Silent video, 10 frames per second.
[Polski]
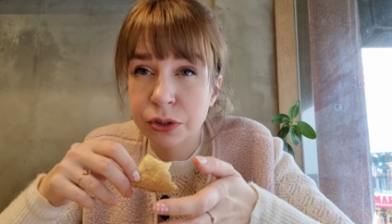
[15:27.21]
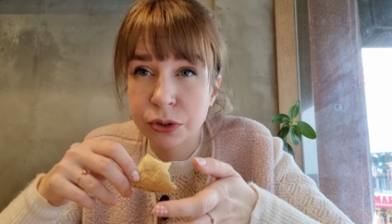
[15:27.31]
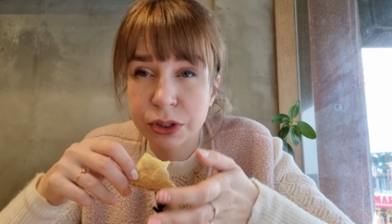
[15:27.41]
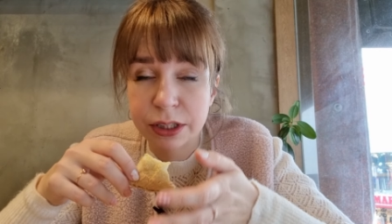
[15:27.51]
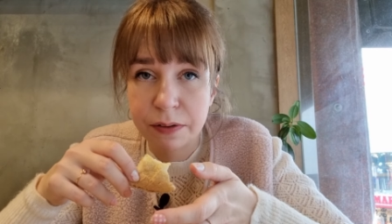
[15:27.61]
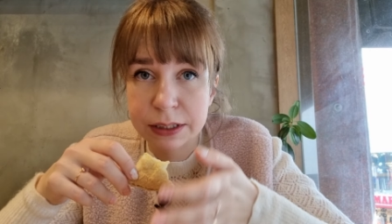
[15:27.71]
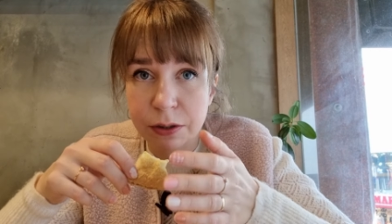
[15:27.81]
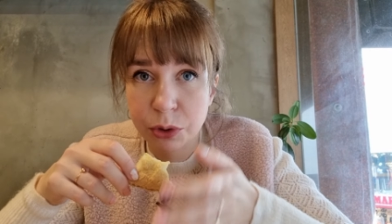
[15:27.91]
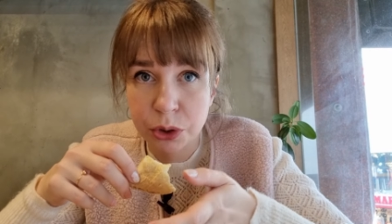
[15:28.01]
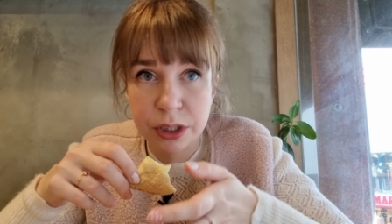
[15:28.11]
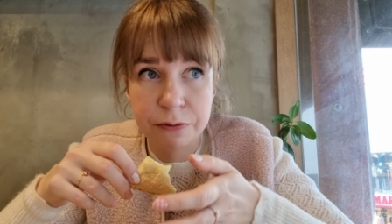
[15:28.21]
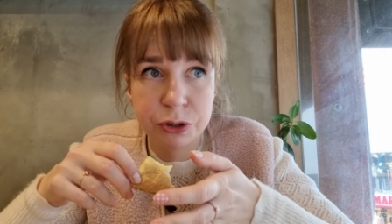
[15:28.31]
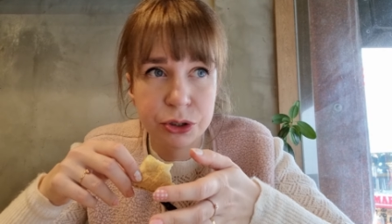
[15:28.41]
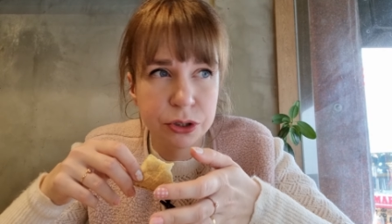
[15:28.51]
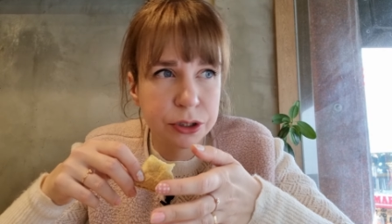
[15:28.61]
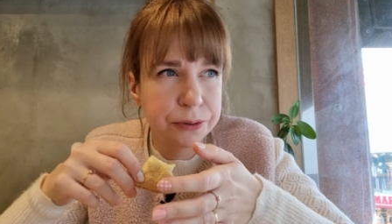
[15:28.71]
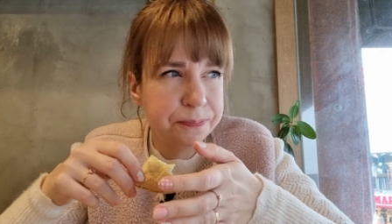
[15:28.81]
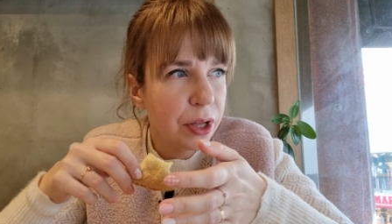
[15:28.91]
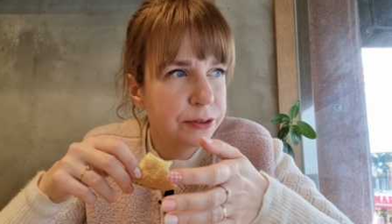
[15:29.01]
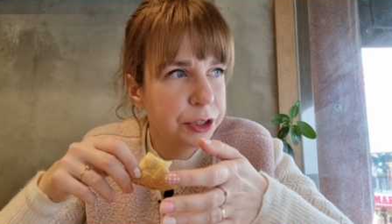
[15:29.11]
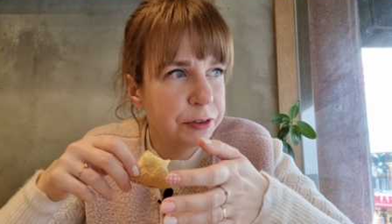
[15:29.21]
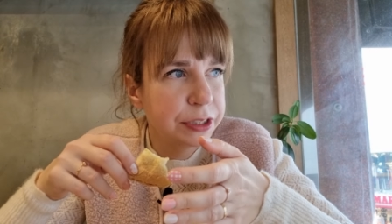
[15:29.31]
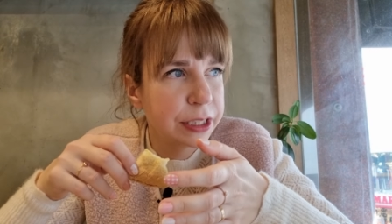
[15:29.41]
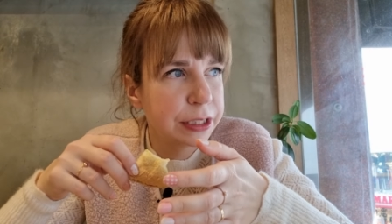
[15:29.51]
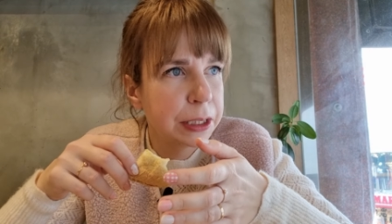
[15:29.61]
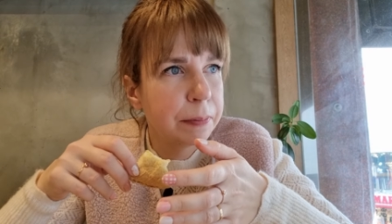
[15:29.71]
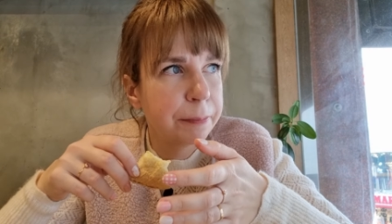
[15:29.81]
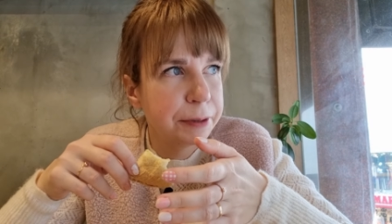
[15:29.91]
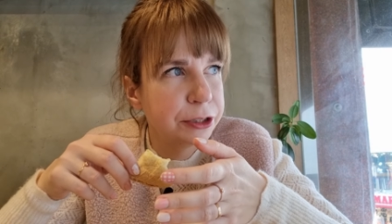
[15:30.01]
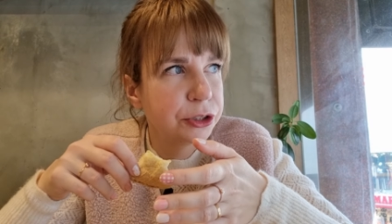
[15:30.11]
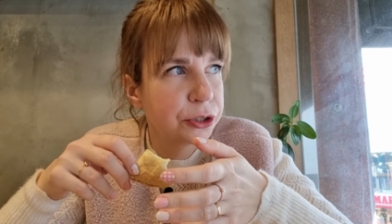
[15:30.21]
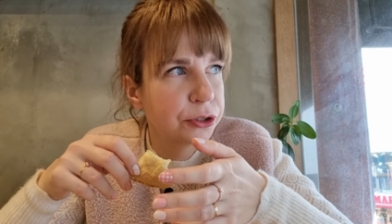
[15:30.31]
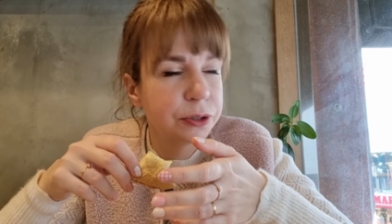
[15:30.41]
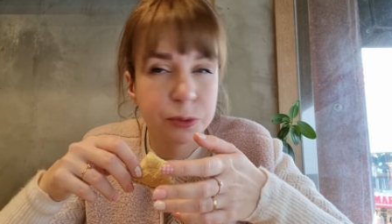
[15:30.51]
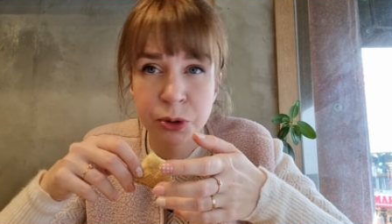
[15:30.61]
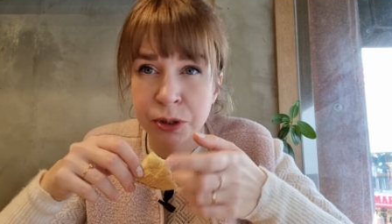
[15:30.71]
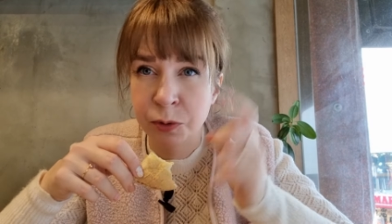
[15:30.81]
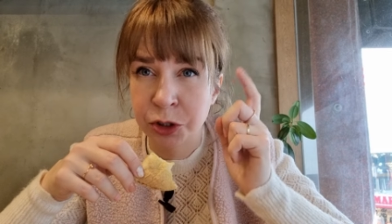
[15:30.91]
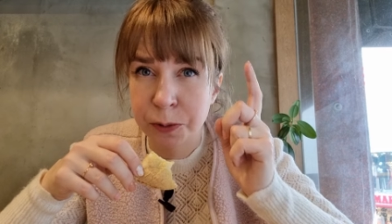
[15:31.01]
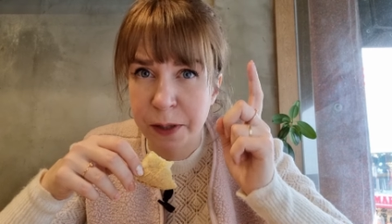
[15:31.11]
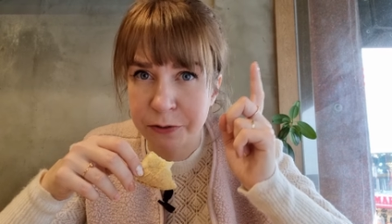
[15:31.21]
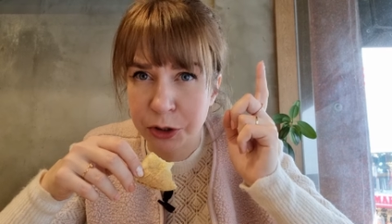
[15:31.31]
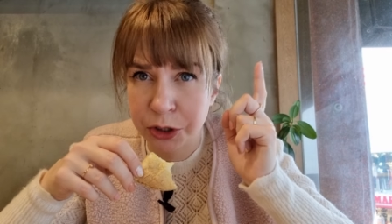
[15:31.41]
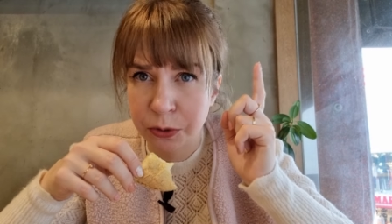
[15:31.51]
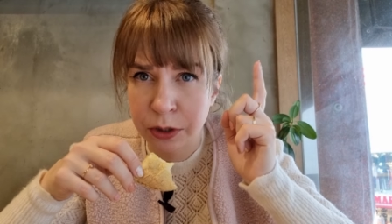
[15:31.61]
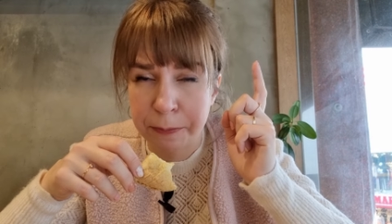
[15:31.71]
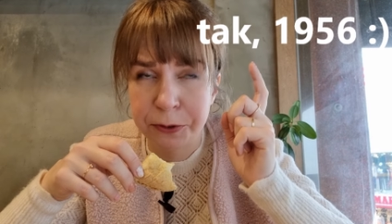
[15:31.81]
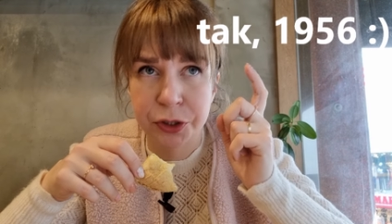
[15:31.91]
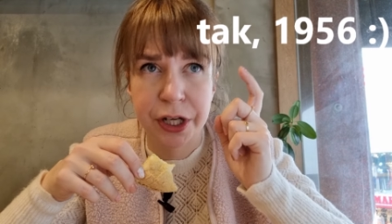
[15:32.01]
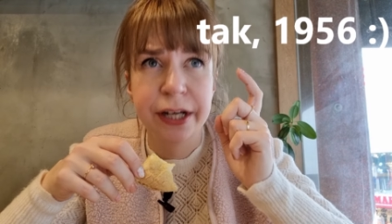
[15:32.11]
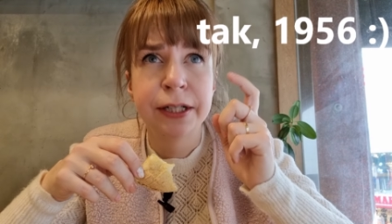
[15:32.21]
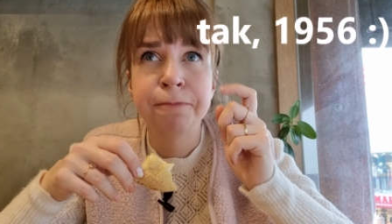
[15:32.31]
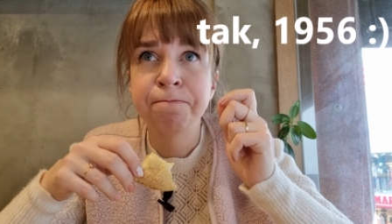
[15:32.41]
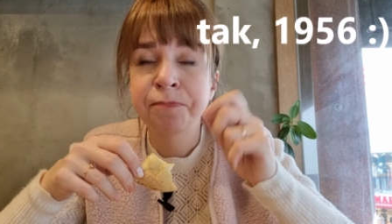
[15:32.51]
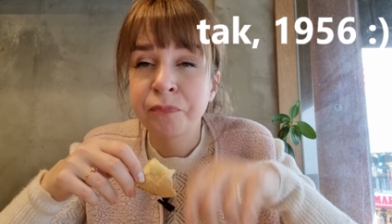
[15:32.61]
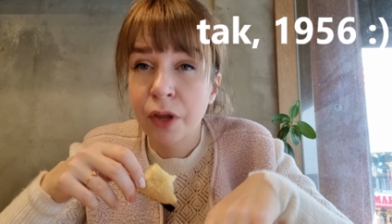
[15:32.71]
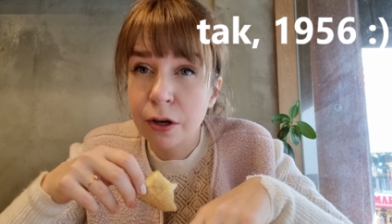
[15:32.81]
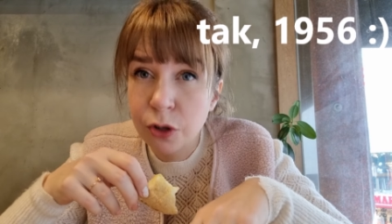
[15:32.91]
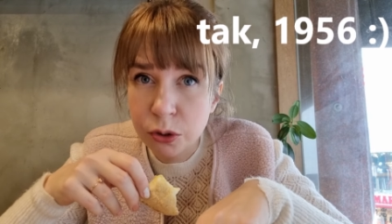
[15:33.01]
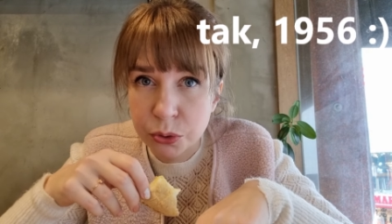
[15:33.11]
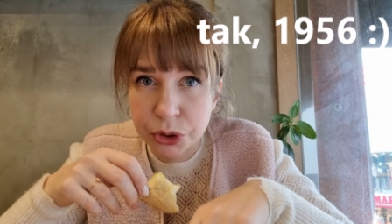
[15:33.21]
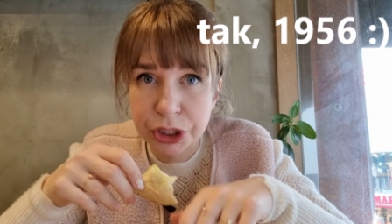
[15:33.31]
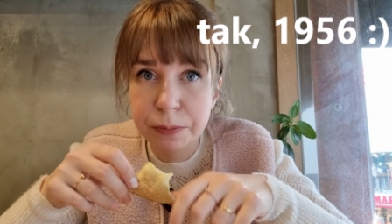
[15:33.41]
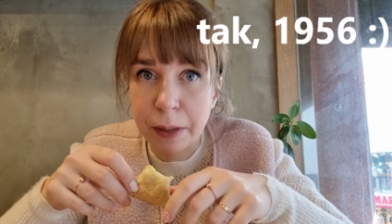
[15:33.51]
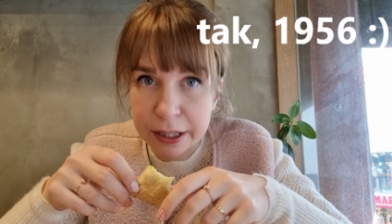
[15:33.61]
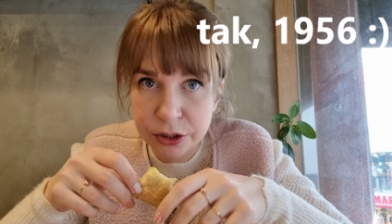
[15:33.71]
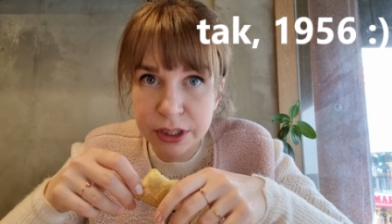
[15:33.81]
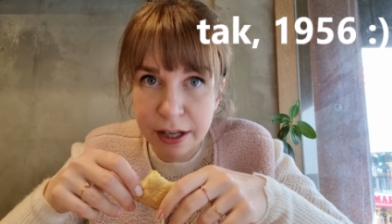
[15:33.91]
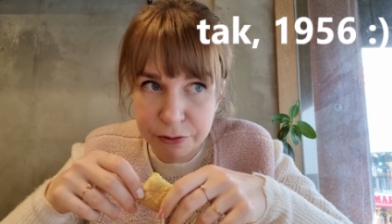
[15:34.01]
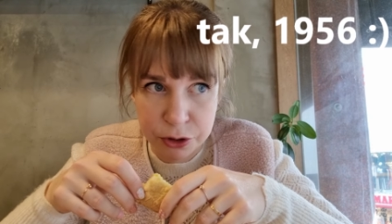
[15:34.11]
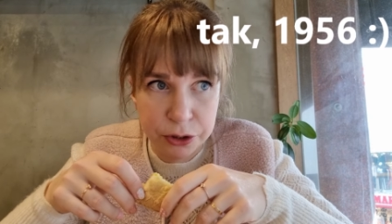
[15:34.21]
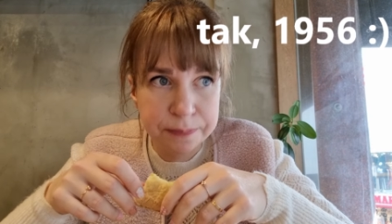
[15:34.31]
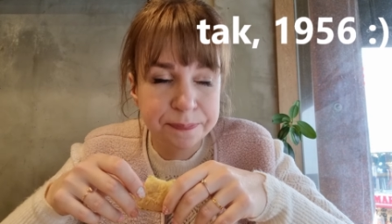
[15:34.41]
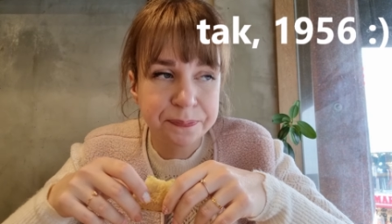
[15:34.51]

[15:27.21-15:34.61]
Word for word: została założona w 1956, to się sprawdzi się tu napisze, roku, czyli bardzo dawno.